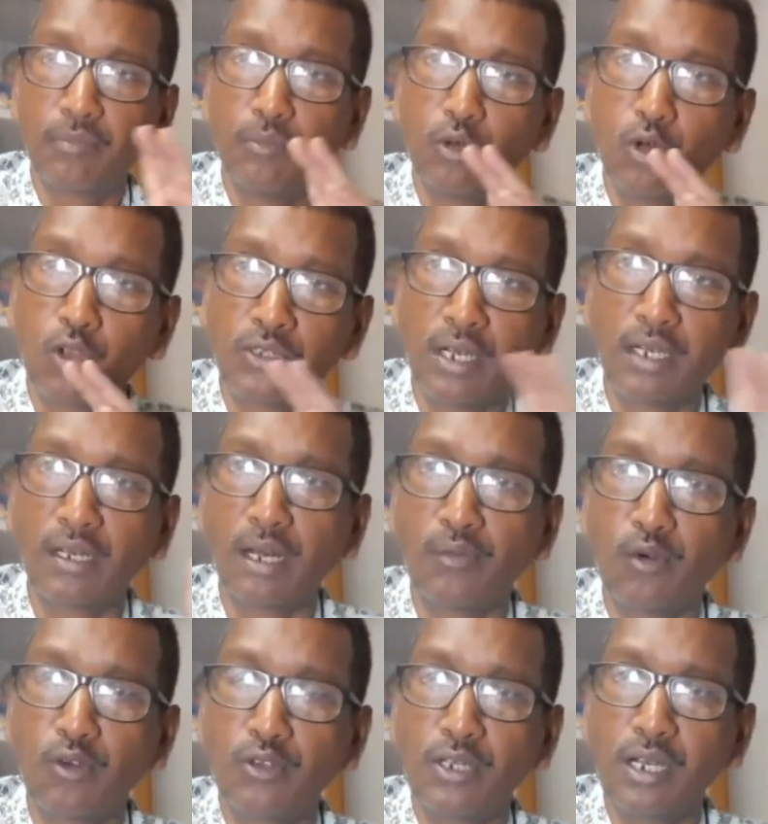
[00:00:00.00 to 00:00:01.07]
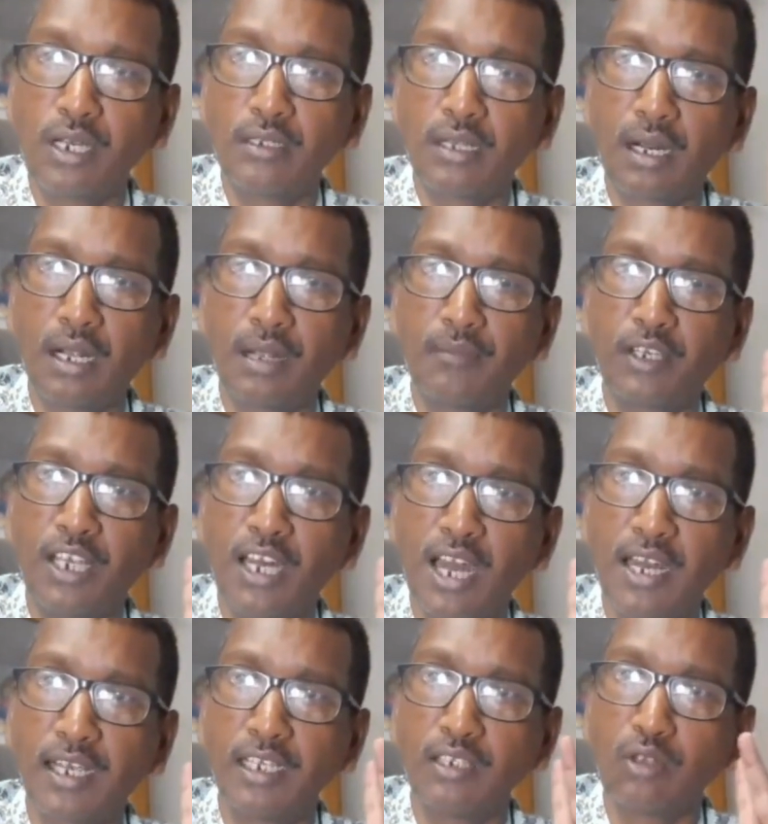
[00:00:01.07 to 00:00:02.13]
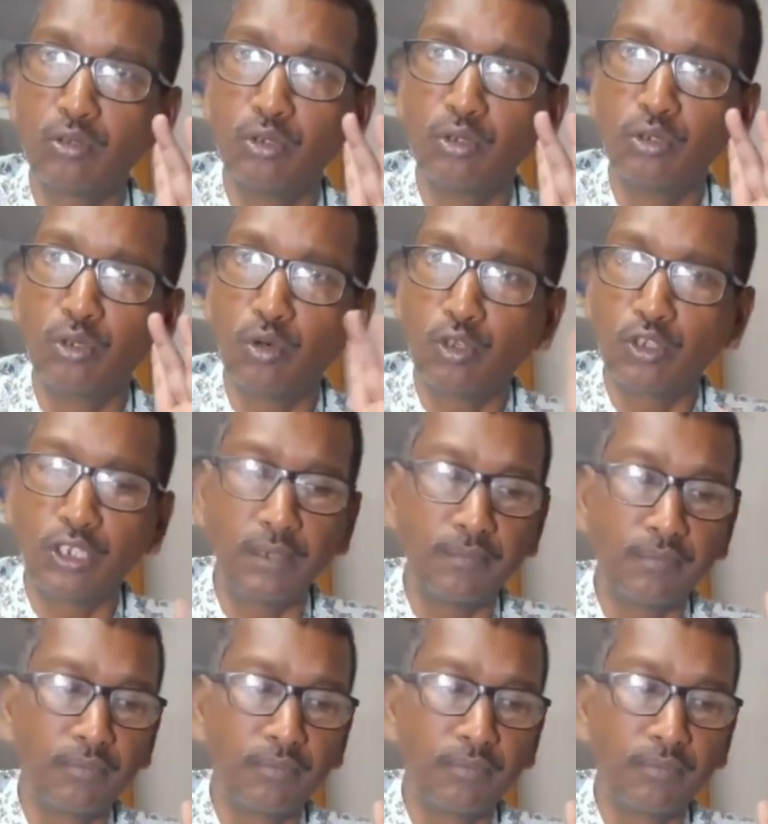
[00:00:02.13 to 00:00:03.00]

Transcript: পুরো সেন্ট্রাল ফোর্স দিয়ে তারা ঘিরে রেখে তদন্ত করছেন